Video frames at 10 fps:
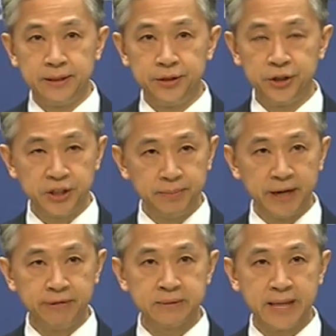وهذا
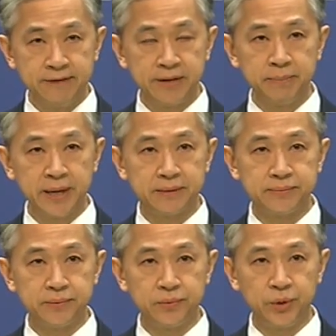يمثل
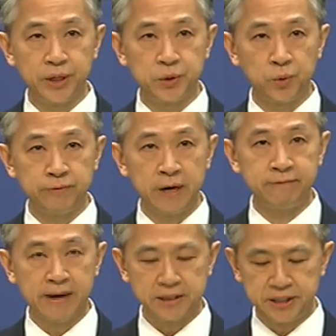استفزازا سياسيا
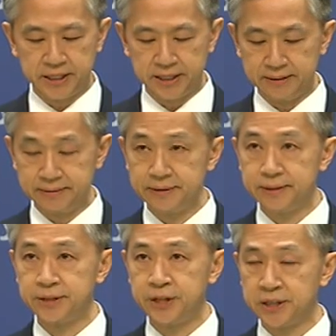أمريكيا ضد
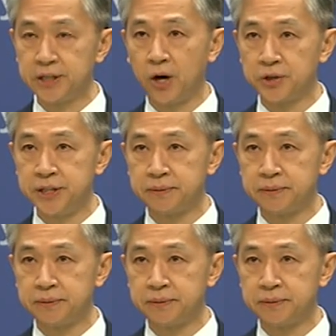الصين